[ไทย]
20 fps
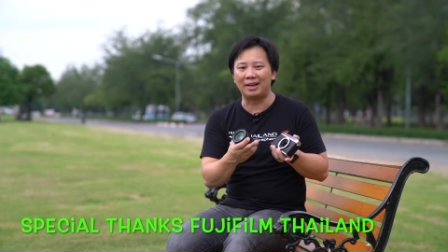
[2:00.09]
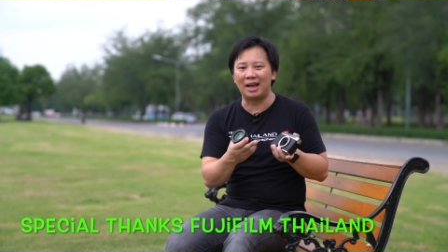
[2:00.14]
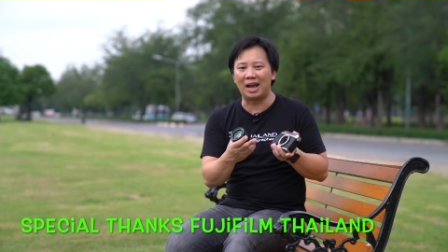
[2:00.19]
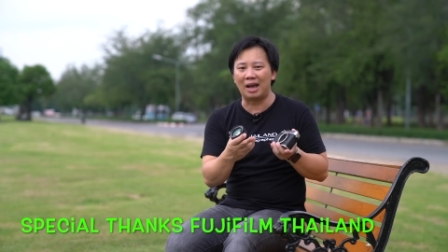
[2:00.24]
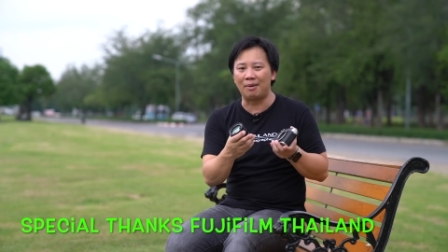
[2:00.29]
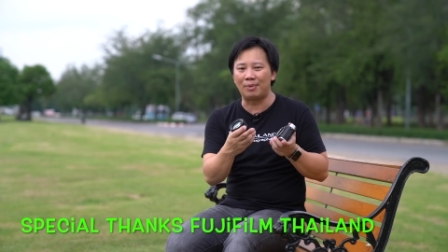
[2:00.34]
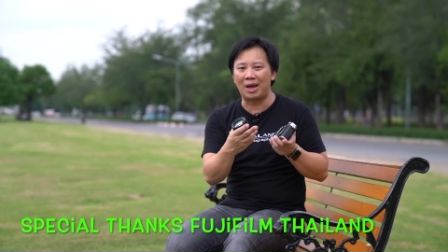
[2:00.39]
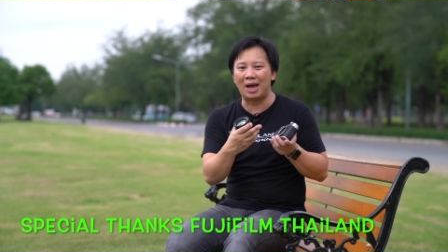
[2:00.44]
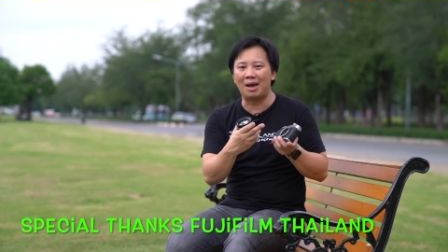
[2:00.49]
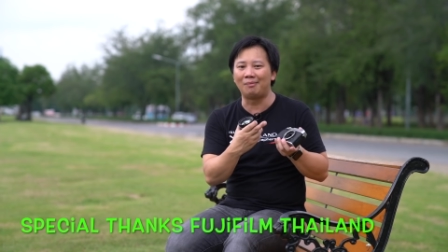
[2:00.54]
นะค
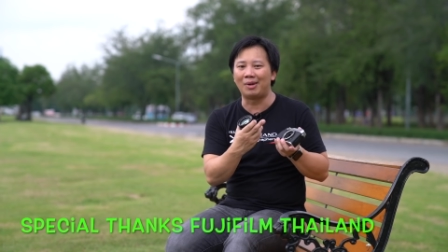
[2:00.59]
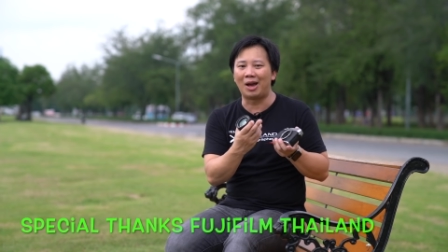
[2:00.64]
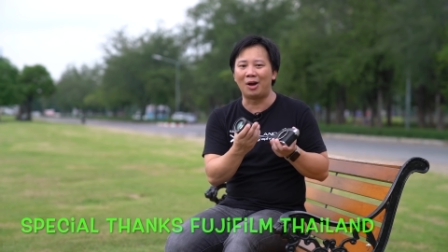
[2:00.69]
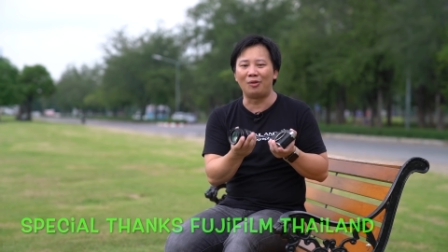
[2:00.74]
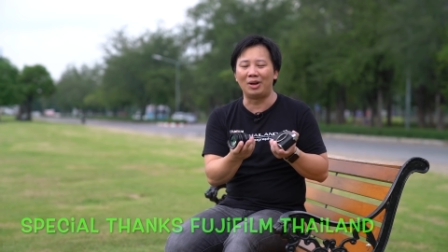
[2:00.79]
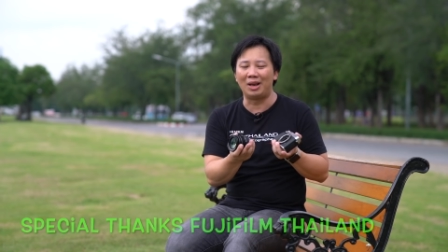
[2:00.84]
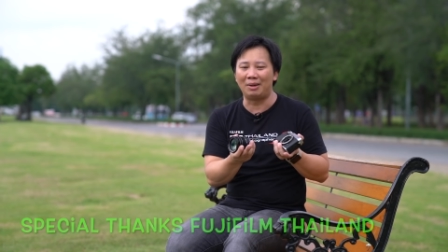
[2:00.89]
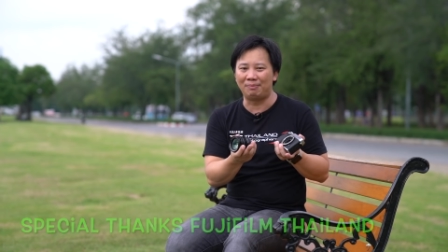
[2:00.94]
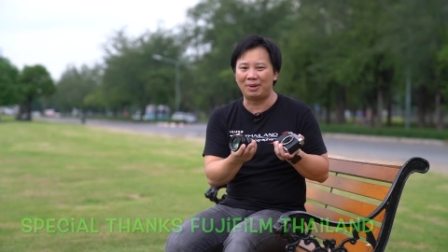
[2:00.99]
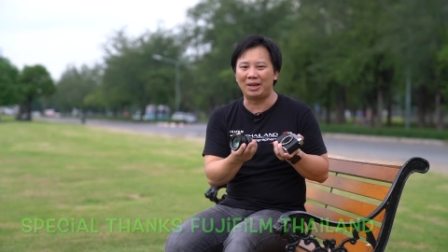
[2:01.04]
รับห้ามเอา
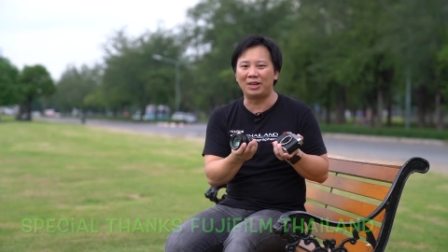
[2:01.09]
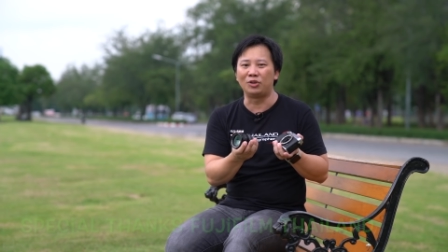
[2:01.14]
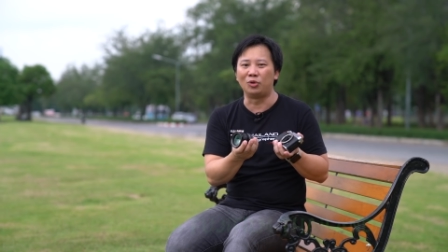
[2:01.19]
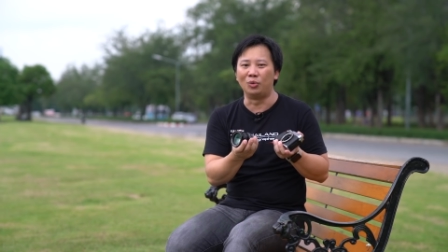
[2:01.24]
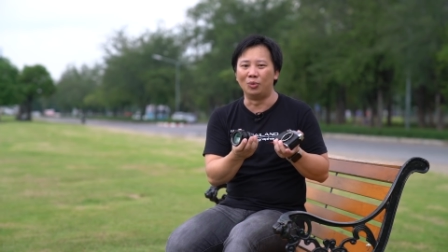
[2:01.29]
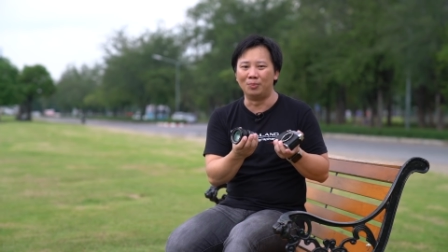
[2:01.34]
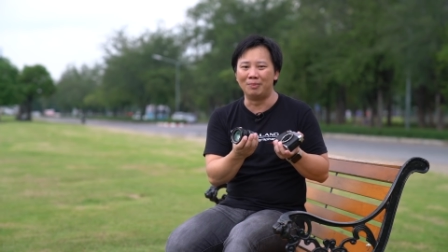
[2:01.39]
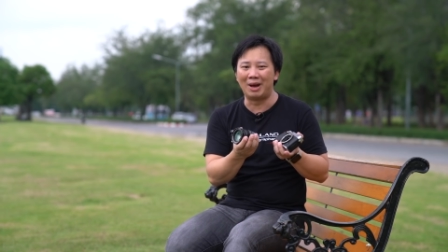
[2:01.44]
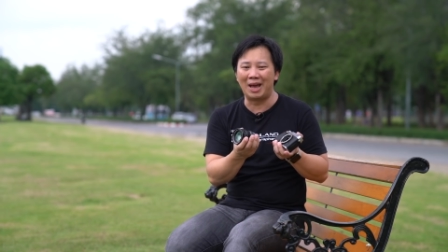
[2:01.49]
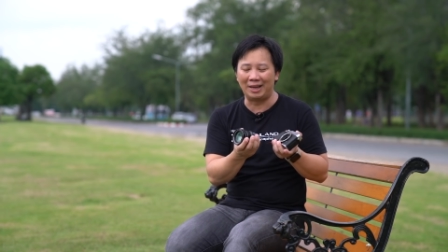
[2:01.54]
อะไรไป
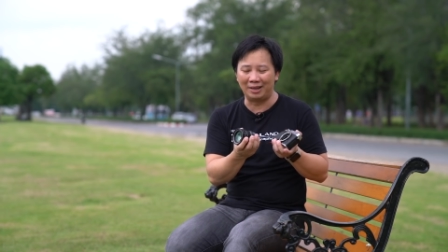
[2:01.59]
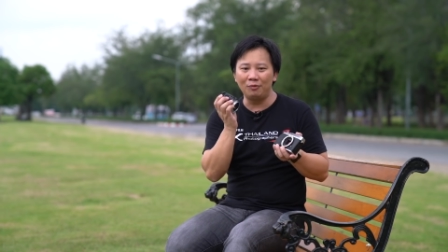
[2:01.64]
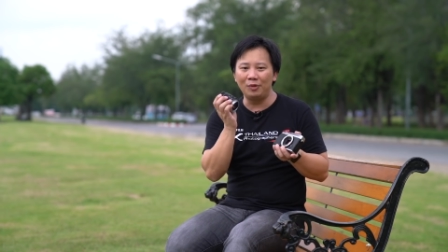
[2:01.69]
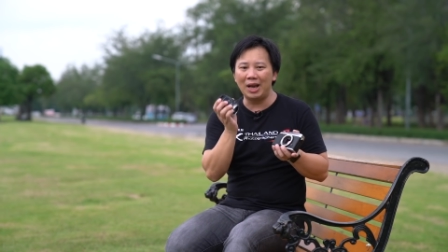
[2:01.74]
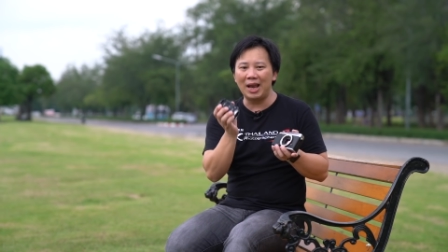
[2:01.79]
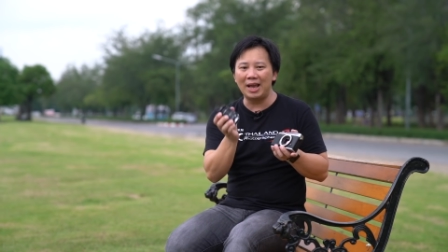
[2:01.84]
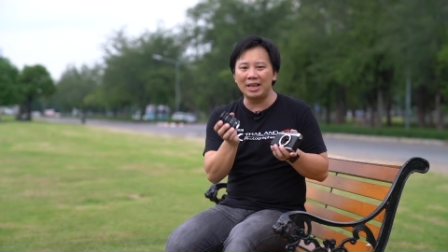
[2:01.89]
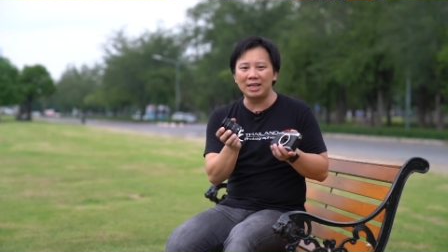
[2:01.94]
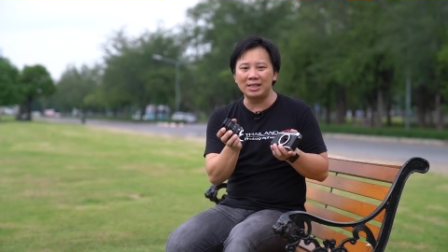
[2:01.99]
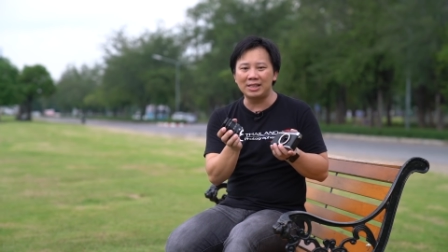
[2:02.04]
ถูมัน เว
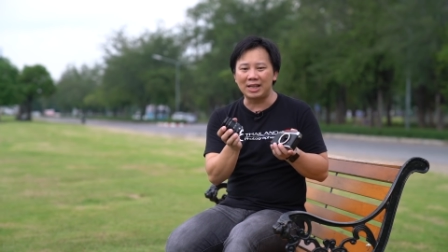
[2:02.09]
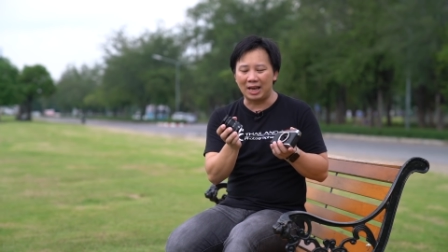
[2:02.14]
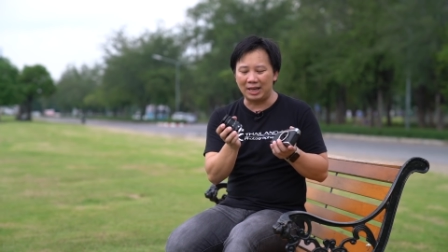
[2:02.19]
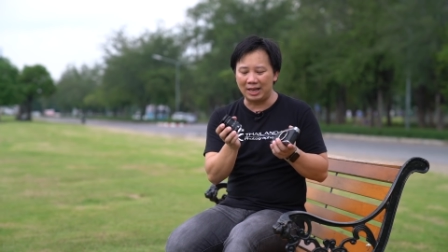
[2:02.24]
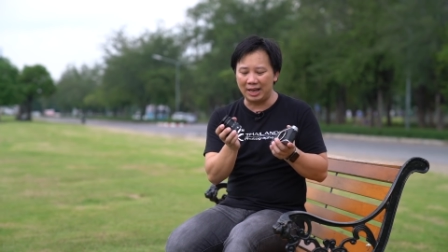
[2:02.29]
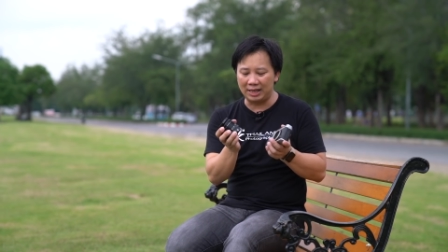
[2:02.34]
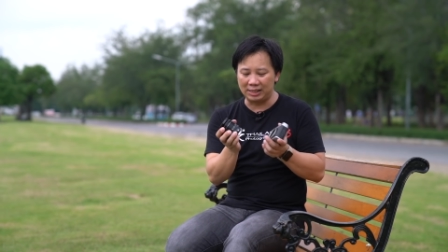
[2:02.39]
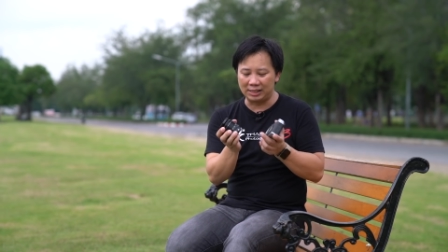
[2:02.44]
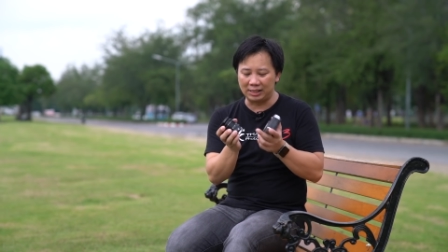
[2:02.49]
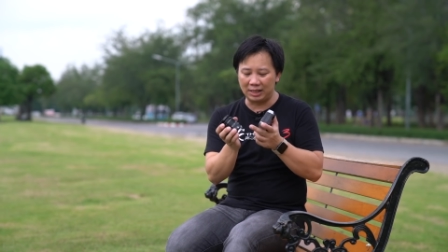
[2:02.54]
ลาจะใส่
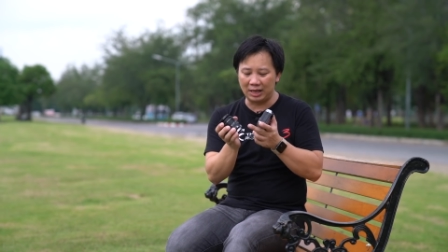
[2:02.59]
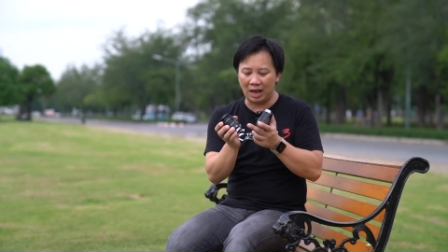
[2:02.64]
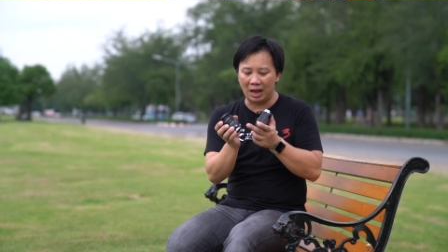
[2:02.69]
เลนส์